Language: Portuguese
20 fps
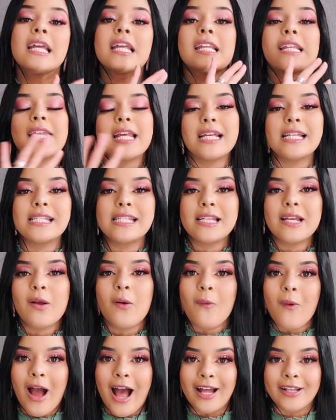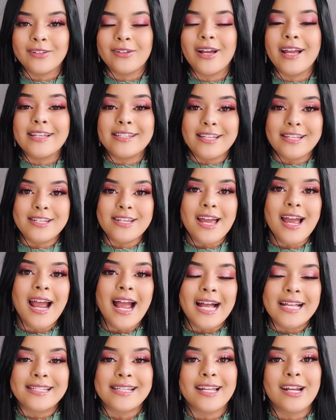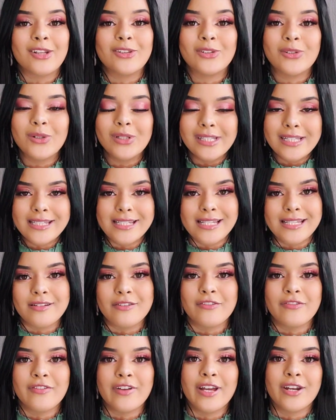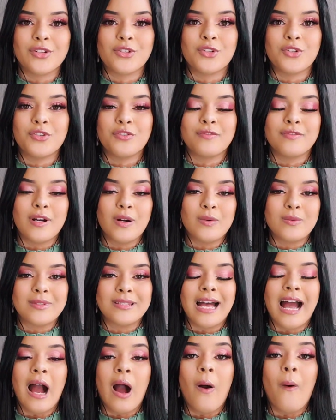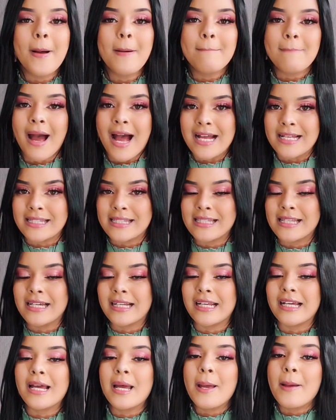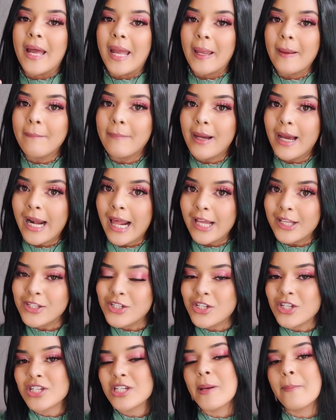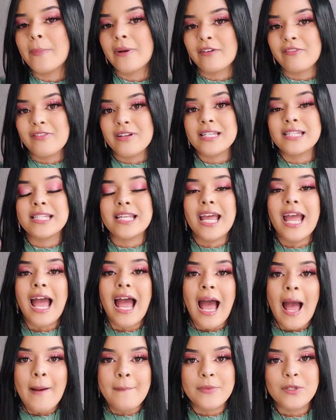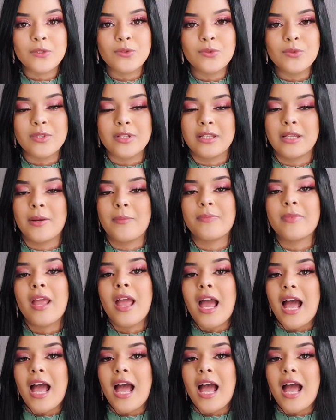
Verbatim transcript: Nesse quadro Receitinha Caseira, toda sexta-feira a gente vai usar uma máscara bem baratinha pra fazer a misturinha.